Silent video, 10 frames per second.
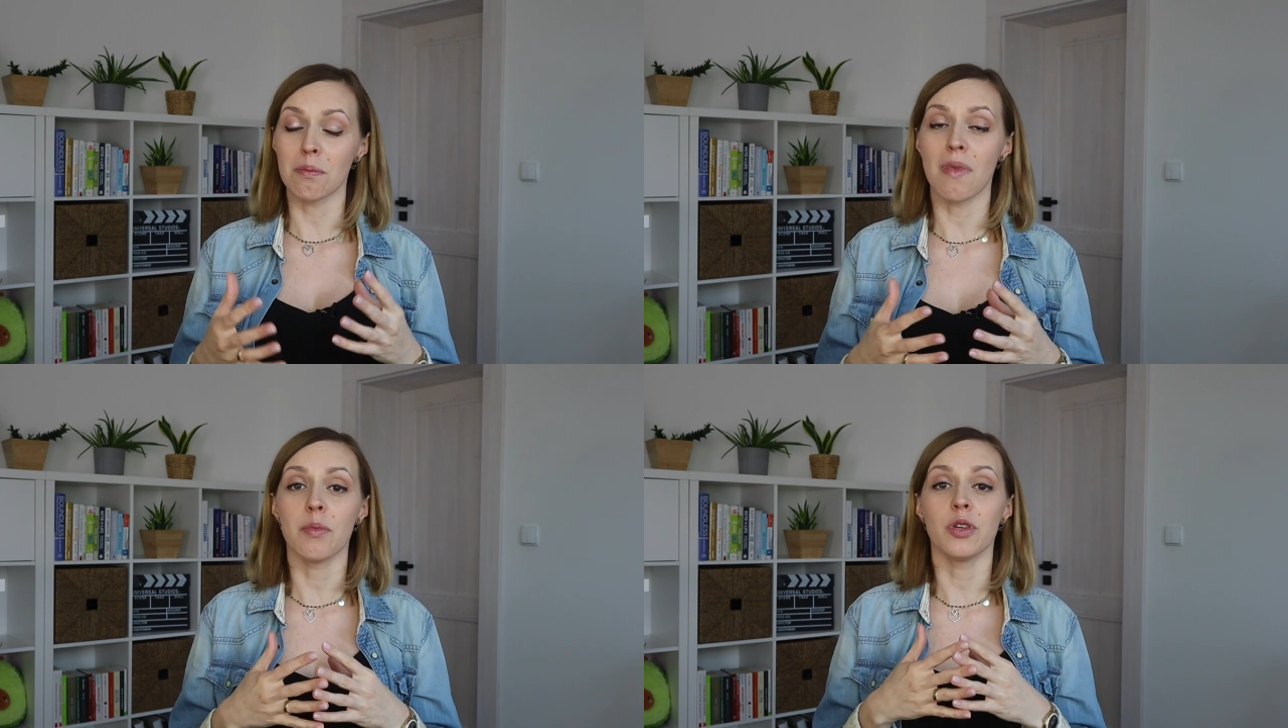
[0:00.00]

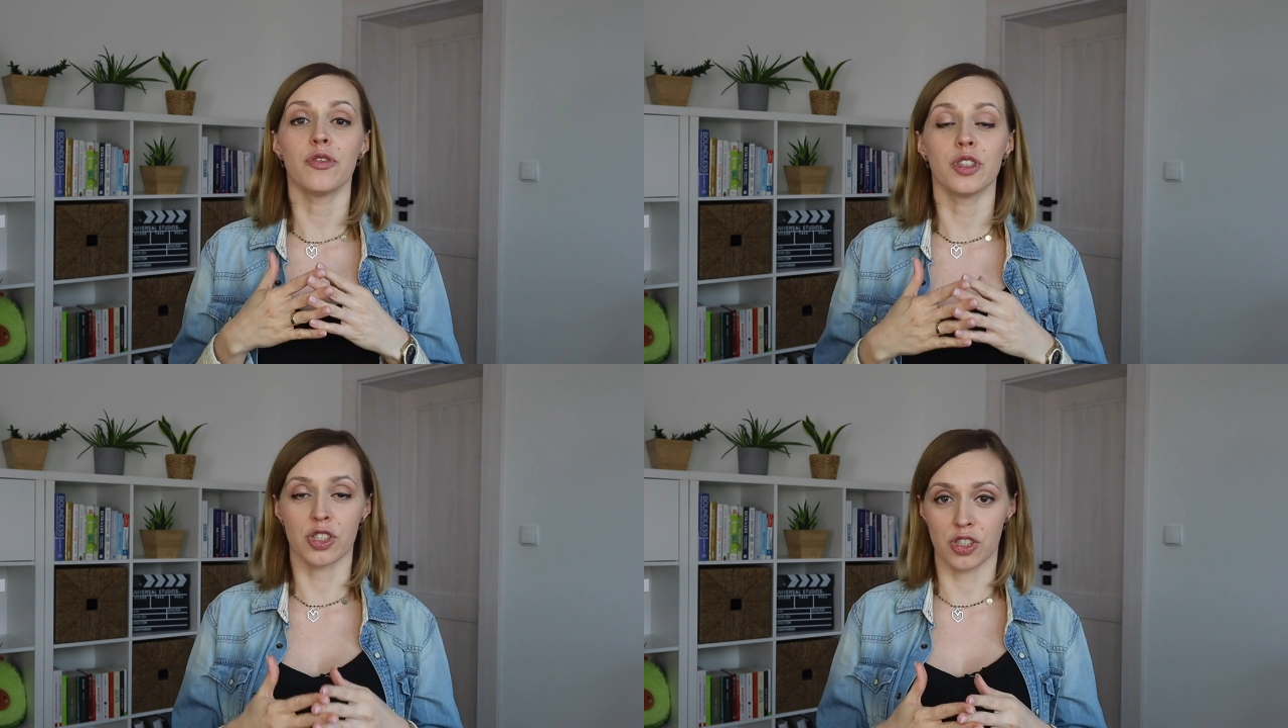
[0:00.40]
mamy
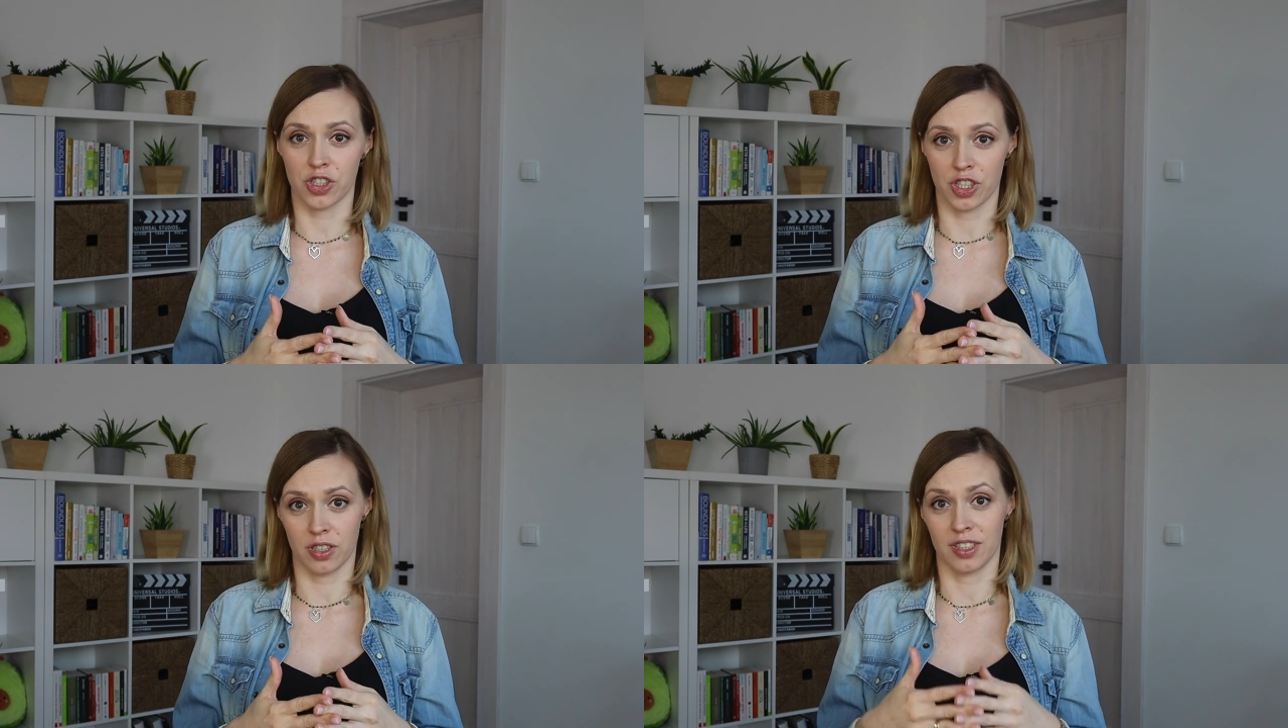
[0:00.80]

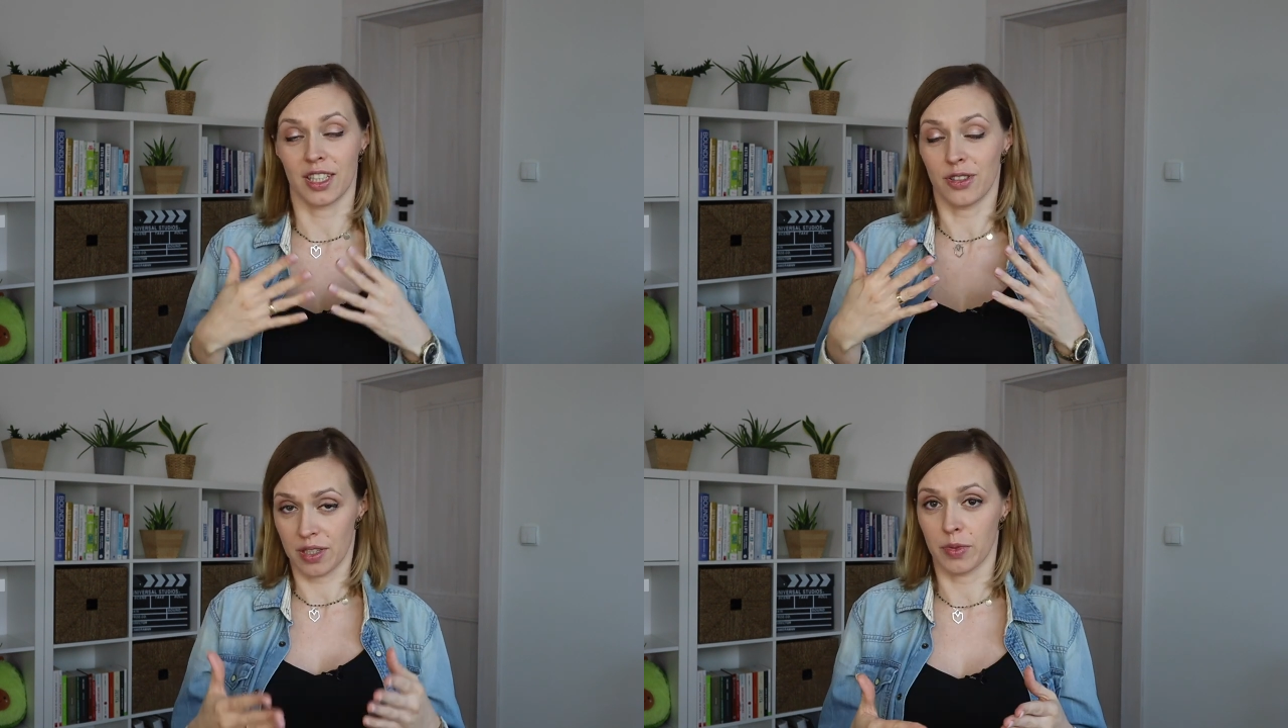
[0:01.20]
wyższy. I
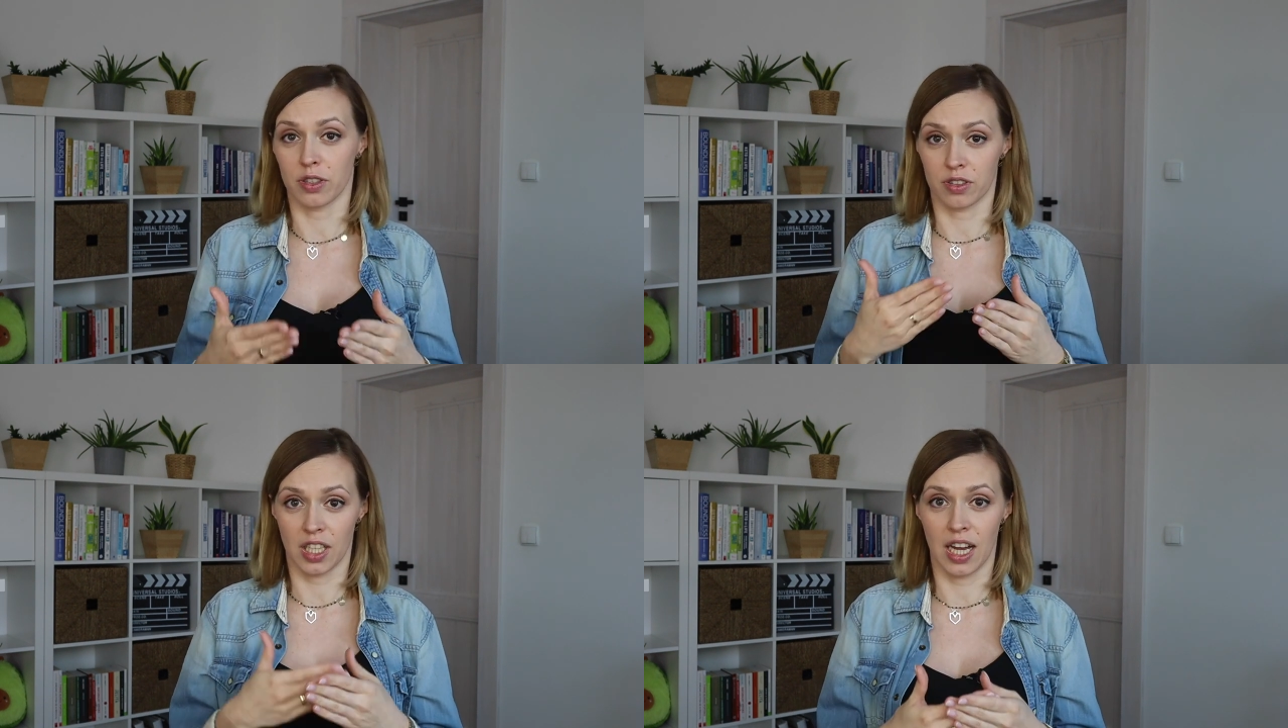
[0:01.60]
tego
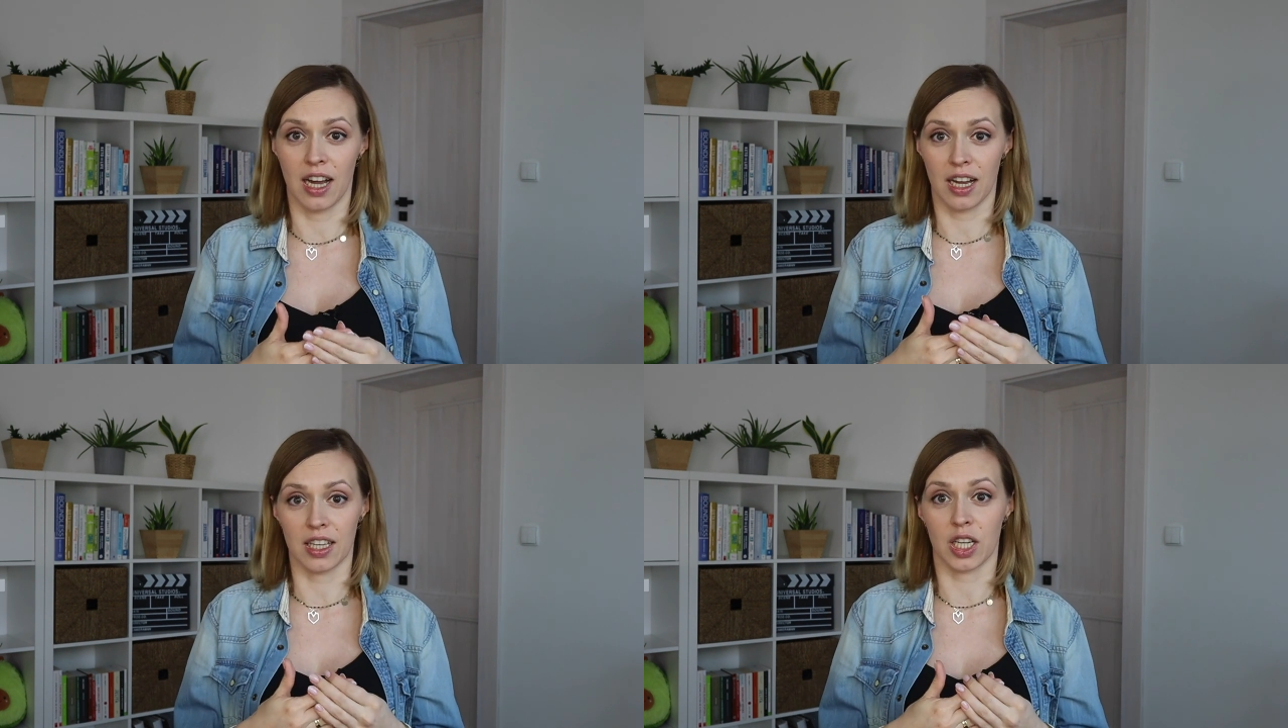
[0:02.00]
samego
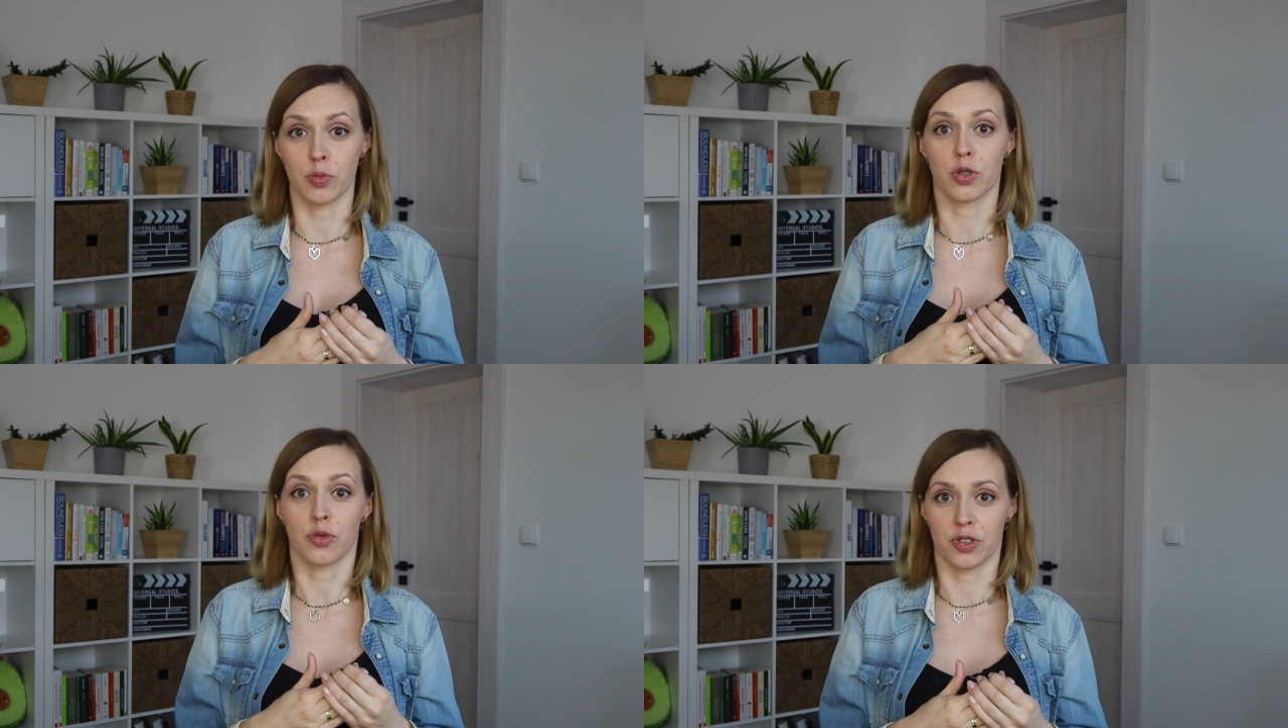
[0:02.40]
dnia
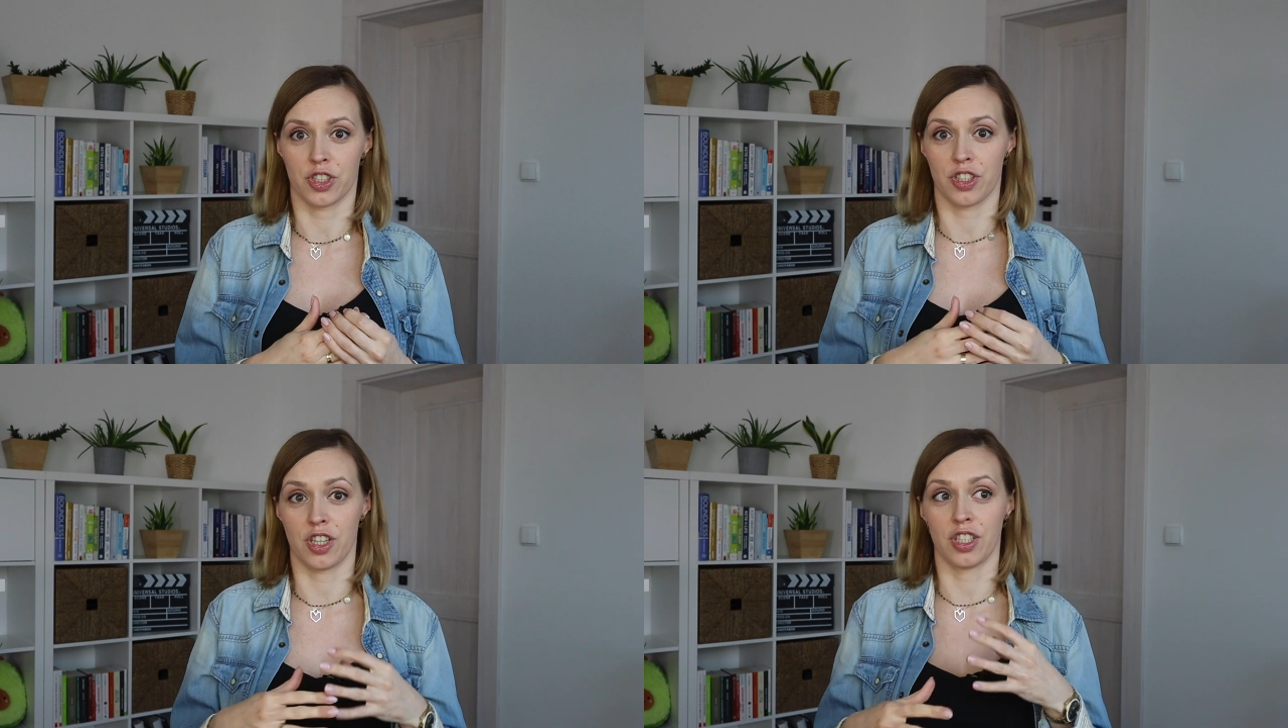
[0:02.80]
jakby
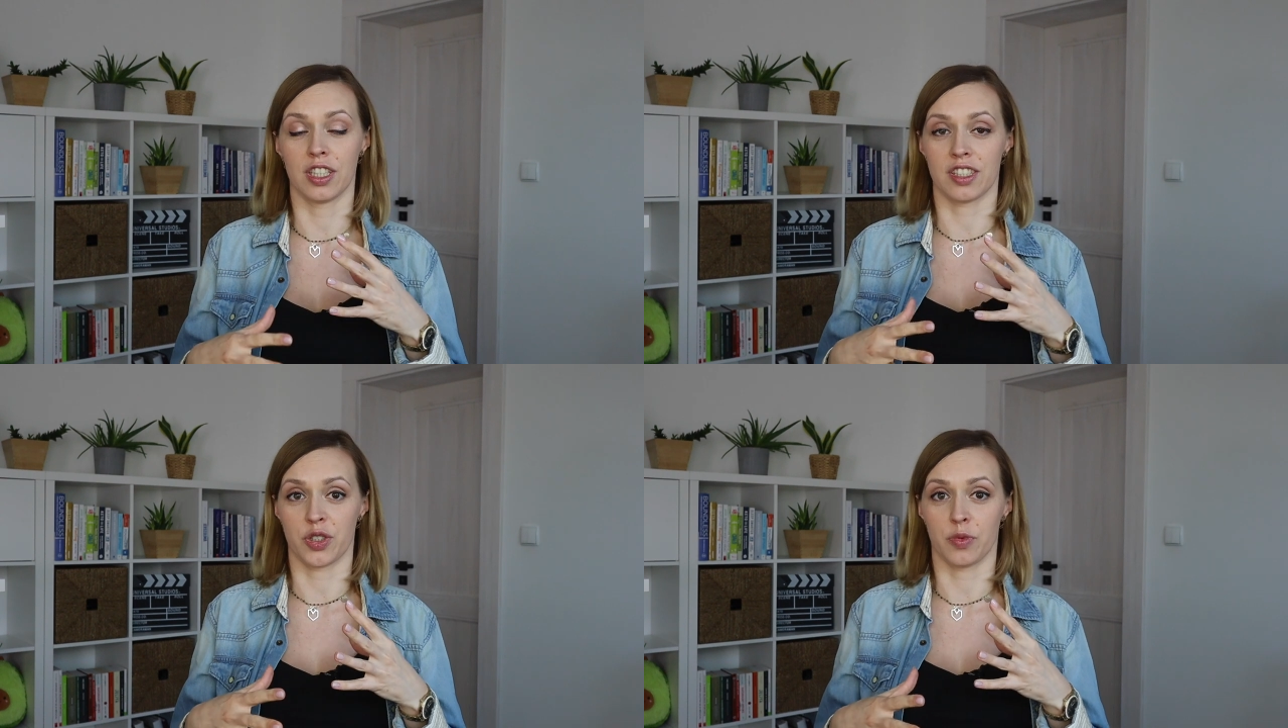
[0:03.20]
również,
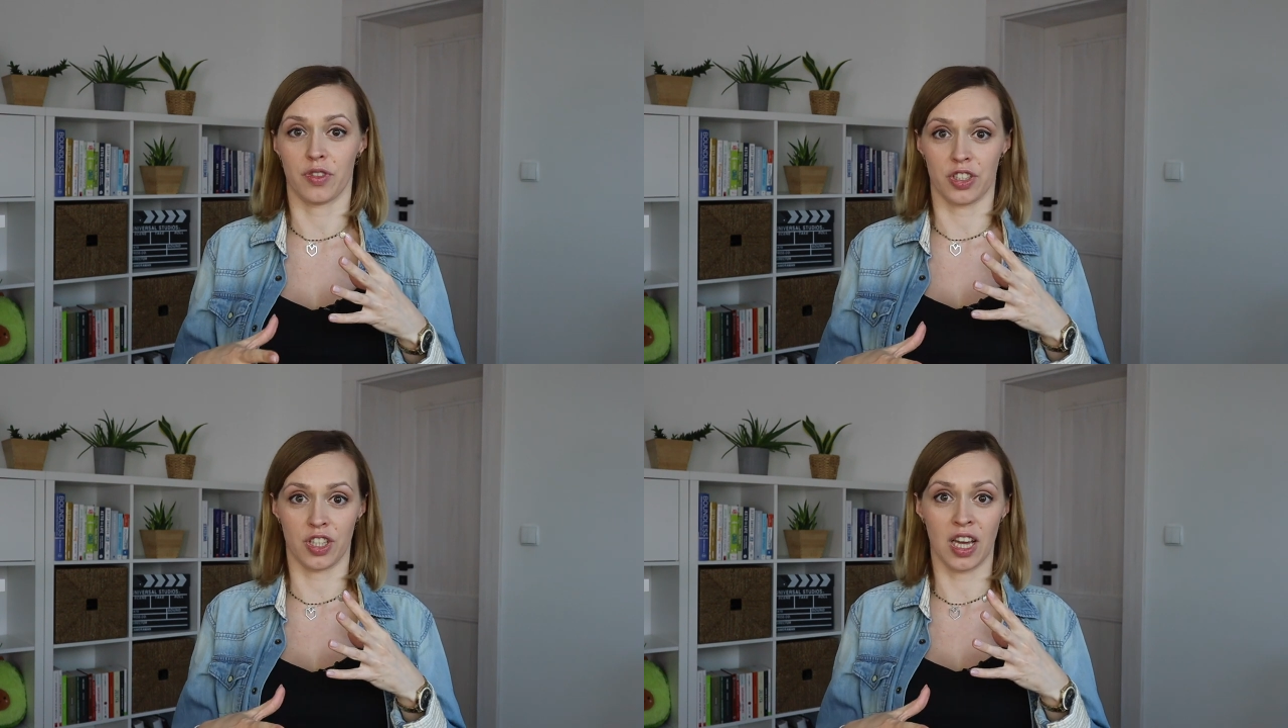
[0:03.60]
jeżeli
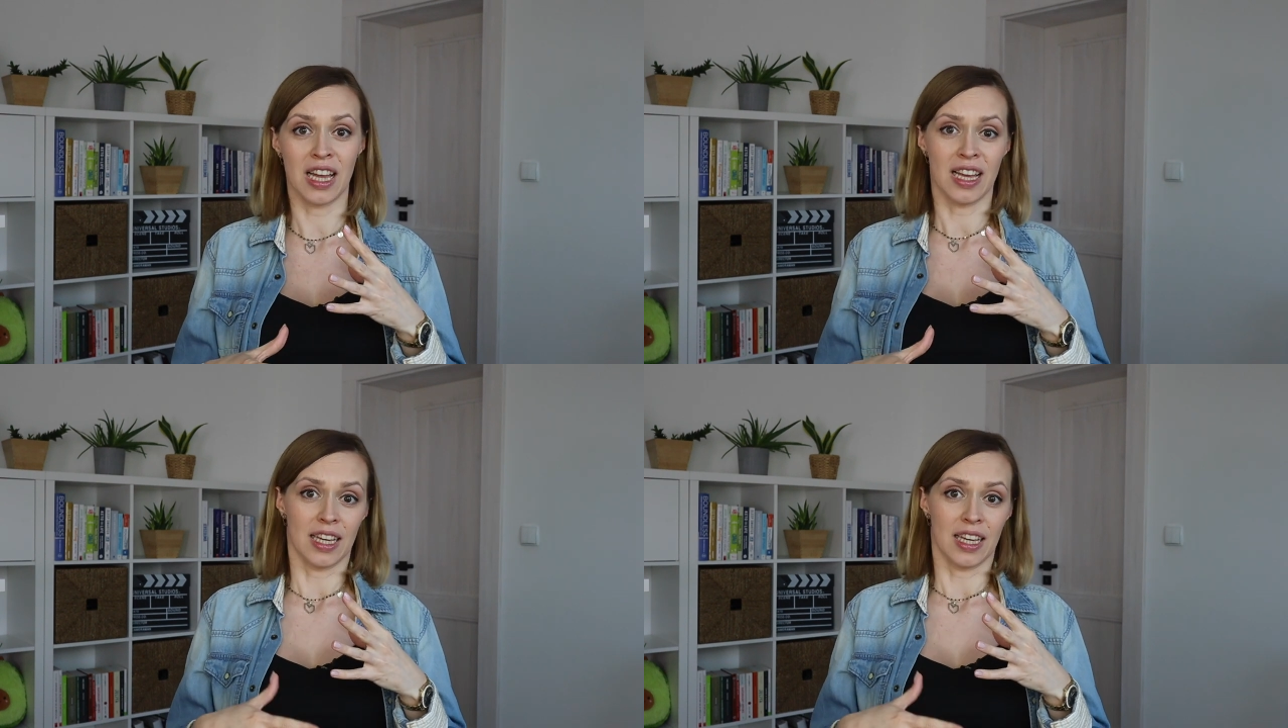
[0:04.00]
jesteśmy właśnie